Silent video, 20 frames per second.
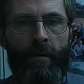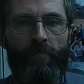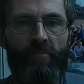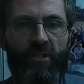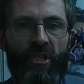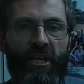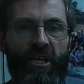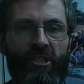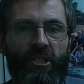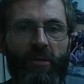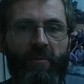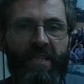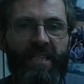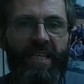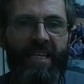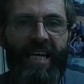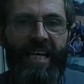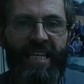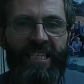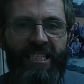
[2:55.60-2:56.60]
Przyjęcie
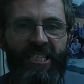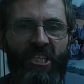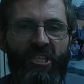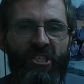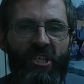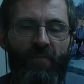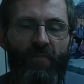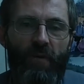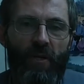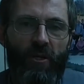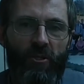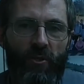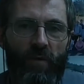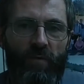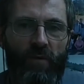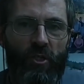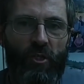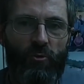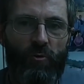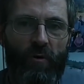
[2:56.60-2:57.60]
materialistycznej
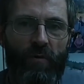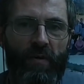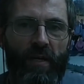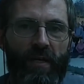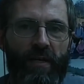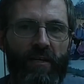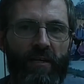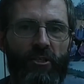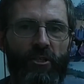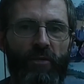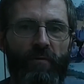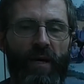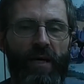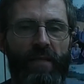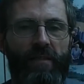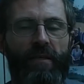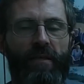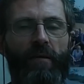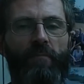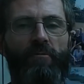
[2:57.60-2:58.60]
filozofii człowieka i
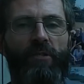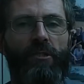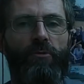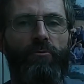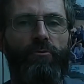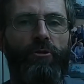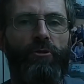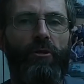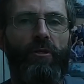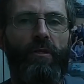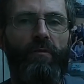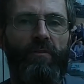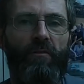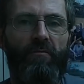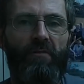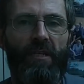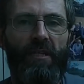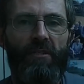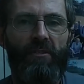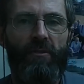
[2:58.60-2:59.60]
świata przez uczonych
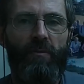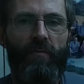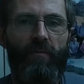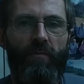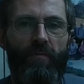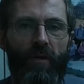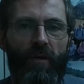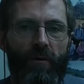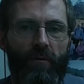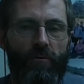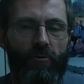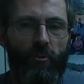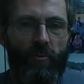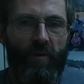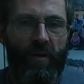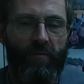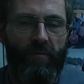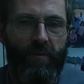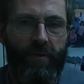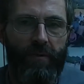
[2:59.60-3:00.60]
w XIX wieku
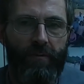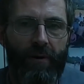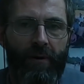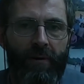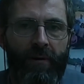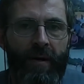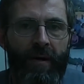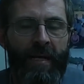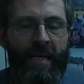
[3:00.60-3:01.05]
sprawiło,